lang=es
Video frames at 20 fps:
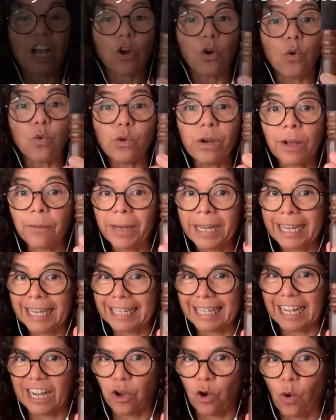Con una
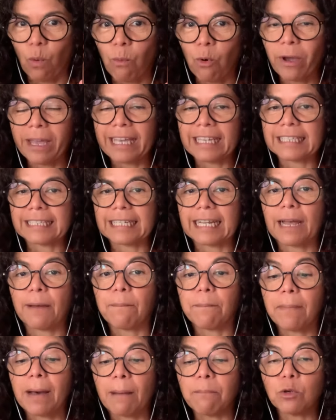baqueta como esta
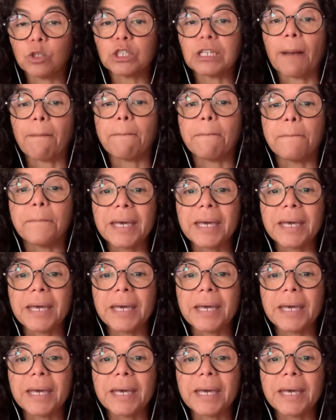vamos a